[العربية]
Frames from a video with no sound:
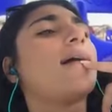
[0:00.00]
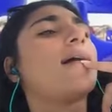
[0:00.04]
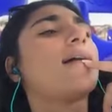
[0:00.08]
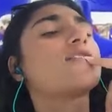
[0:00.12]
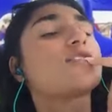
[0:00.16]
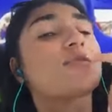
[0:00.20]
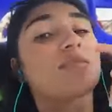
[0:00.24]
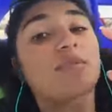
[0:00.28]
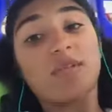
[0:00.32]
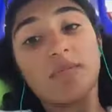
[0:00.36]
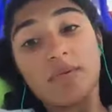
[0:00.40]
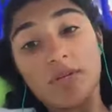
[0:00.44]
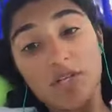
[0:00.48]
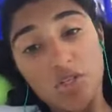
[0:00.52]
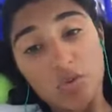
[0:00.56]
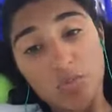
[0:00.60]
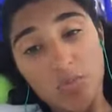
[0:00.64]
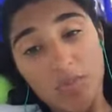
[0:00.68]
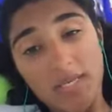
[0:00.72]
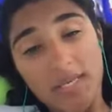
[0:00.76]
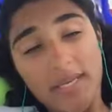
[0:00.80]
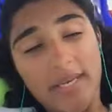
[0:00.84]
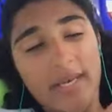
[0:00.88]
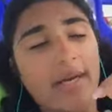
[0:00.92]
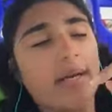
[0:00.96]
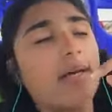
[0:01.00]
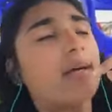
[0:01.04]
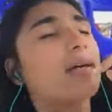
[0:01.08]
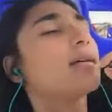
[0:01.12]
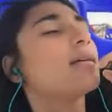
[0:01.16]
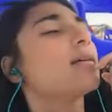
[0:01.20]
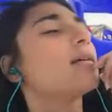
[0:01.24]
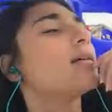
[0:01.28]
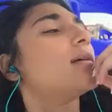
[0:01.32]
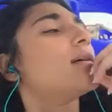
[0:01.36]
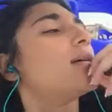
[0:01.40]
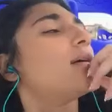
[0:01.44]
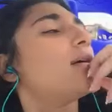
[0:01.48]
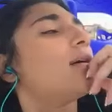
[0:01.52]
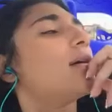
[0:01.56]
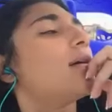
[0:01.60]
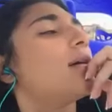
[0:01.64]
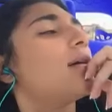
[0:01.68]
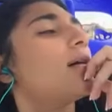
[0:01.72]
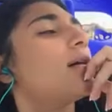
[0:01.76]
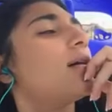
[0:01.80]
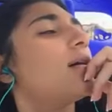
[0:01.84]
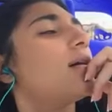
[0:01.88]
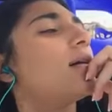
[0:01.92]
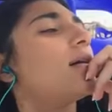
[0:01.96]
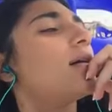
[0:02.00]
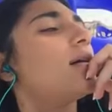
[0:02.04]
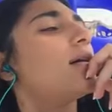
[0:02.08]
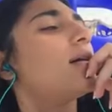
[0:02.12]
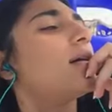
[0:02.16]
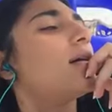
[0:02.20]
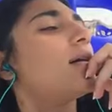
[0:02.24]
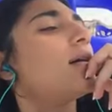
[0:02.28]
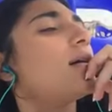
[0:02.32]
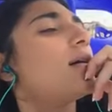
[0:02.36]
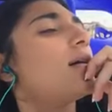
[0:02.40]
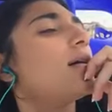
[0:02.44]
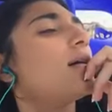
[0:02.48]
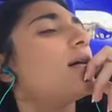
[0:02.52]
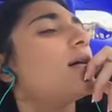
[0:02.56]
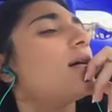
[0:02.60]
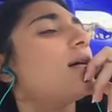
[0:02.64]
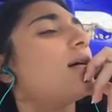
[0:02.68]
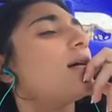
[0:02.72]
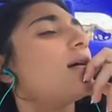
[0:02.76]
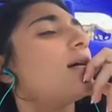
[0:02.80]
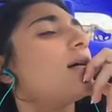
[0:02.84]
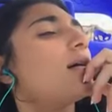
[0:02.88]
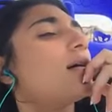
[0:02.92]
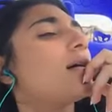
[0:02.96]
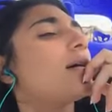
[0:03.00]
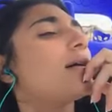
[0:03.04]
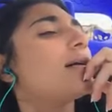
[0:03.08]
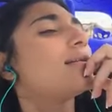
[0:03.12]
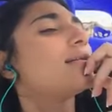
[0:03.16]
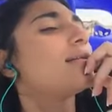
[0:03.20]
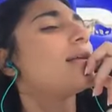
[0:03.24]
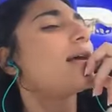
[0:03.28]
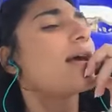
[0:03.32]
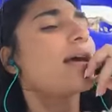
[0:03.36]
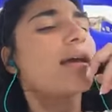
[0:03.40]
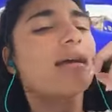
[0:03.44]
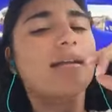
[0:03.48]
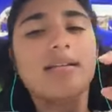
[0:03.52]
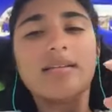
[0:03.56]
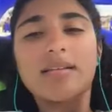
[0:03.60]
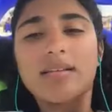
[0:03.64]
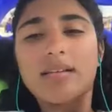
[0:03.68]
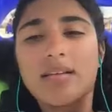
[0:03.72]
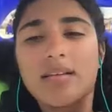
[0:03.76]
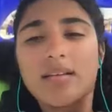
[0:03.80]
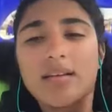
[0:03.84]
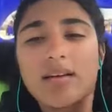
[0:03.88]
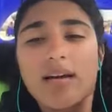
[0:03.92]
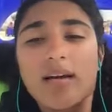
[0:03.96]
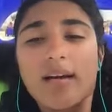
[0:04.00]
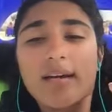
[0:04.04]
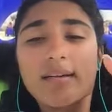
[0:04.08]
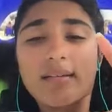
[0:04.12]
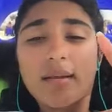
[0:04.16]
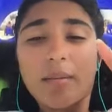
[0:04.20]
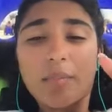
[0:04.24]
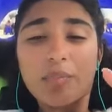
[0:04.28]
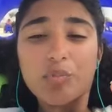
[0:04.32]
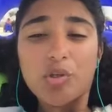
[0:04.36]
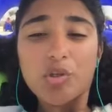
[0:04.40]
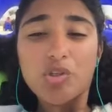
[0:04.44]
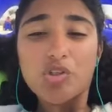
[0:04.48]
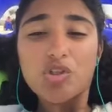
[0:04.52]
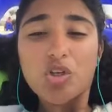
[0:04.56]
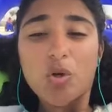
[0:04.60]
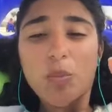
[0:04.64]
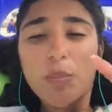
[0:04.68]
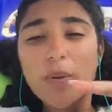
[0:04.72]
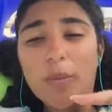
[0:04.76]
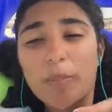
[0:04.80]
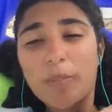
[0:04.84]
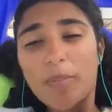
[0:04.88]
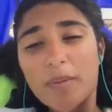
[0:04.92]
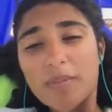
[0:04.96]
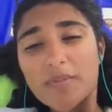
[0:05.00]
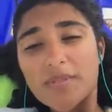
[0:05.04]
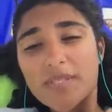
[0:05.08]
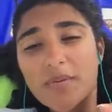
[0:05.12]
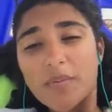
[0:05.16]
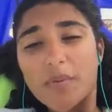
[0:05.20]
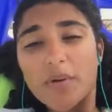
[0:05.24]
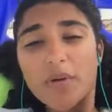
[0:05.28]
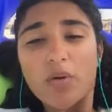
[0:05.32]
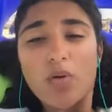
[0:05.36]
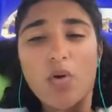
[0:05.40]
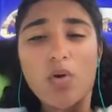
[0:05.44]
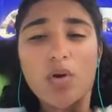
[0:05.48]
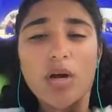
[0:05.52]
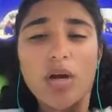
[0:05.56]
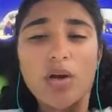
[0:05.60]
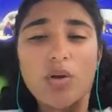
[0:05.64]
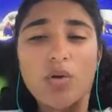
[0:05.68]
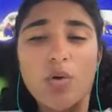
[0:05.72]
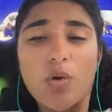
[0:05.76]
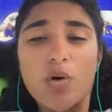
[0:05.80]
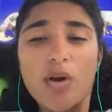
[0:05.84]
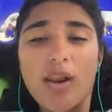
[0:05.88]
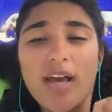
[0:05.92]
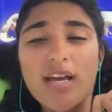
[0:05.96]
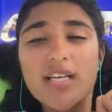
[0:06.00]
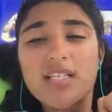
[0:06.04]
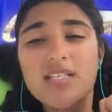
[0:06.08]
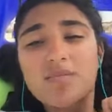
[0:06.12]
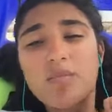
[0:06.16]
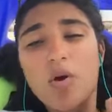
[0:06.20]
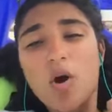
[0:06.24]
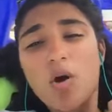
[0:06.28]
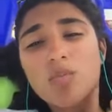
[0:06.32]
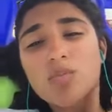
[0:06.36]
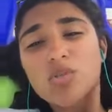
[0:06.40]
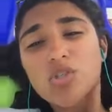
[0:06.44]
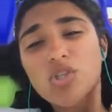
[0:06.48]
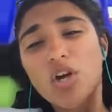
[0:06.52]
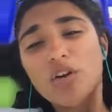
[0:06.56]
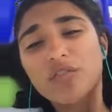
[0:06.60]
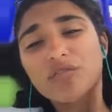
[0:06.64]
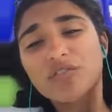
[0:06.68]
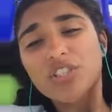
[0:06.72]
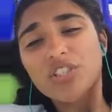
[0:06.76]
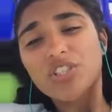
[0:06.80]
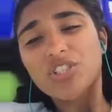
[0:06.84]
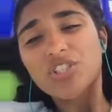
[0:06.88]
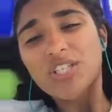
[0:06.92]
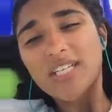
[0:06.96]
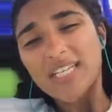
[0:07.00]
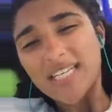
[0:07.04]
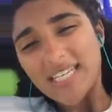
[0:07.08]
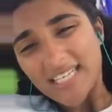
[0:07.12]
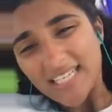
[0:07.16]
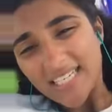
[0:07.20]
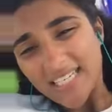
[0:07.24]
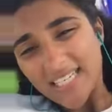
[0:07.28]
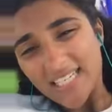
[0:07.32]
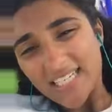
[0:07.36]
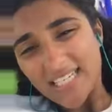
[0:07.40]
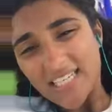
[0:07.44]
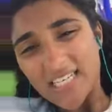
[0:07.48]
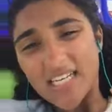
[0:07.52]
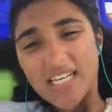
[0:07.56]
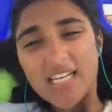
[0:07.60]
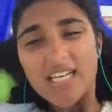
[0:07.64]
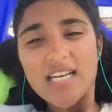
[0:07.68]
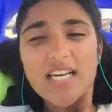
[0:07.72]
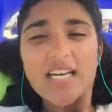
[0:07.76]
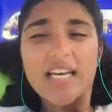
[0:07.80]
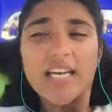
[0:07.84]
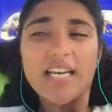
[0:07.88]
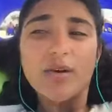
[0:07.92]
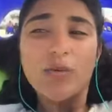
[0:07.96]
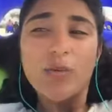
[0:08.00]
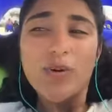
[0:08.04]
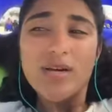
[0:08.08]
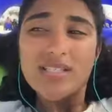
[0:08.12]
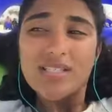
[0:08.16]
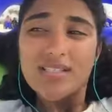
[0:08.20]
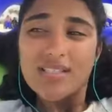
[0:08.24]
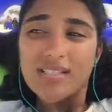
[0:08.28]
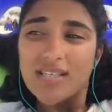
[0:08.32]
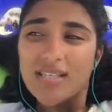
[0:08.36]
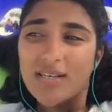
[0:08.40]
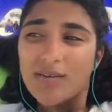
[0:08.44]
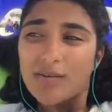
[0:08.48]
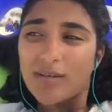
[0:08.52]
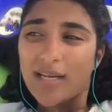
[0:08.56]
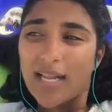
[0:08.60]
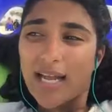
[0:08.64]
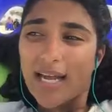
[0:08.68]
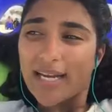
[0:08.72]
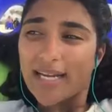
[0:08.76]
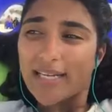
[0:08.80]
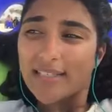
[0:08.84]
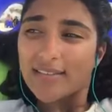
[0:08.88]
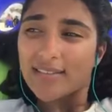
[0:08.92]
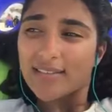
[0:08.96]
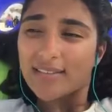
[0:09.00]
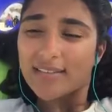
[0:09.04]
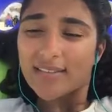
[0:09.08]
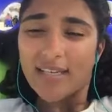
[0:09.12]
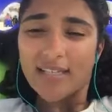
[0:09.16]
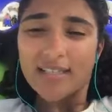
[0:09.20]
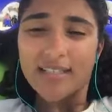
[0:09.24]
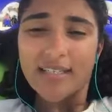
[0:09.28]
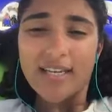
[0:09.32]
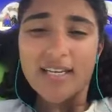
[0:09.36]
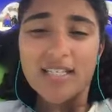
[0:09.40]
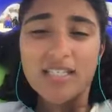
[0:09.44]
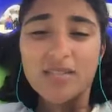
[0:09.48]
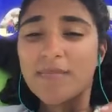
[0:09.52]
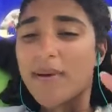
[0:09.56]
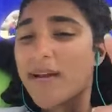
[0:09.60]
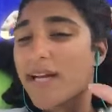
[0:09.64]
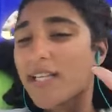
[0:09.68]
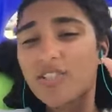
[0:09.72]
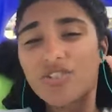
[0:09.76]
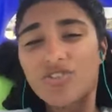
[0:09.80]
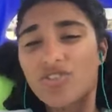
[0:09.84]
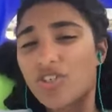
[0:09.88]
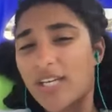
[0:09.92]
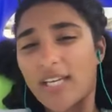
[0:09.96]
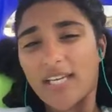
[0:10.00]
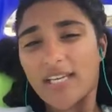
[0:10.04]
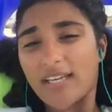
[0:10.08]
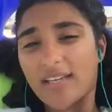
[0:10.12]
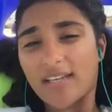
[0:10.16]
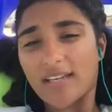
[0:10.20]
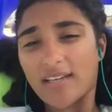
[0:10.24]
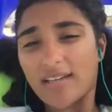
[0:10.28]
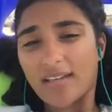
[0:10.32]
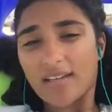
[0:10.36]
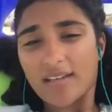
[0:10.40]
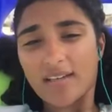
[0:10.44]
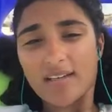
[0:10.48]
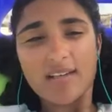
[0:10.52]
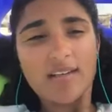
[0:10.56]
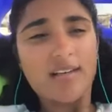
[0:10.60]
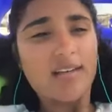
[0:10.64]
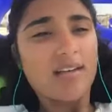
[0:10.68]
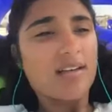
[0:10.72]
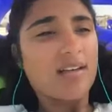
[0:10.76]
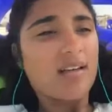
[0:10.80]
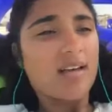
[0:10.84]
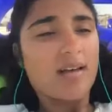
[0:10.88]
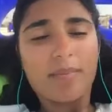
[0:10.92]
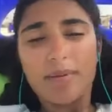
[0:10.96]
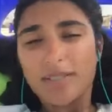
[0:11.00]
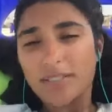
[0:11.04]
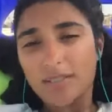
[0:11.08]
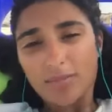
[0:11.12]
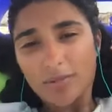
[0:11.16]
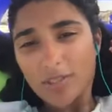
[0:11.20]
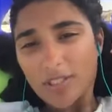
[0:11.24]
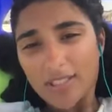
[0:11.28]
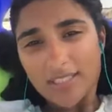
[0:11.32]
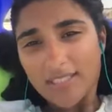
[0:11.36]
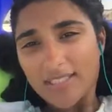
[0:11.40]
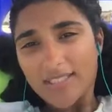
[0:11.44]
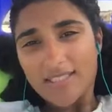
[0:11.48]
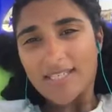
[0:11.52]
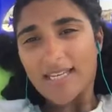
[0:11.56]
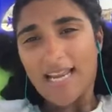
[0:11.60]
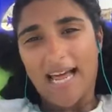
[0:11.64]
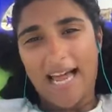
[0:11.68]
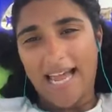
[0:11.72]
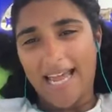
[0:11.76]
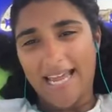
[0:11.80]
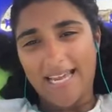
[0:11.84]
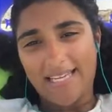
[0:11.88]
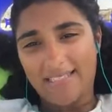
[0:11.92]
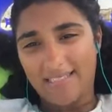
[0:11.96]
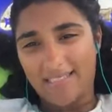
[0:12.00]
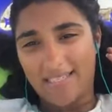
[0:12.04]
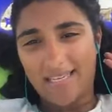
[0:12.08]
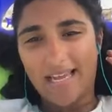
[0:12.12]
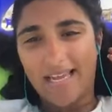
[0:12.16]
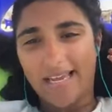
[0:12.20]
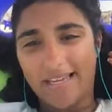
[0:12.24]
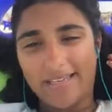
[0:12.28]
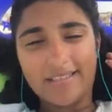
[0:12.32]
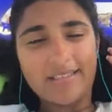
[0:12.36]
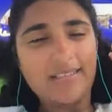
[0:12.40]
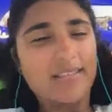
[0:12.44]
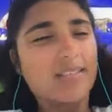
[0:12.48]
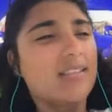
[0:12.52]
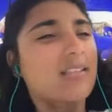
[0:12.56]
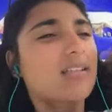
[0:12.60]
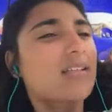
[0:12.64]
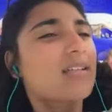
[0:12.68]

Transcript: عشان ما تبقاش بيئه آه ايه تاني هنا بتشرب البيبسي والكوكا كولا اسمهم سوفت درينك الويسكي والحاجات التانية اسمها درينك بعتبر ان دي العادي يعني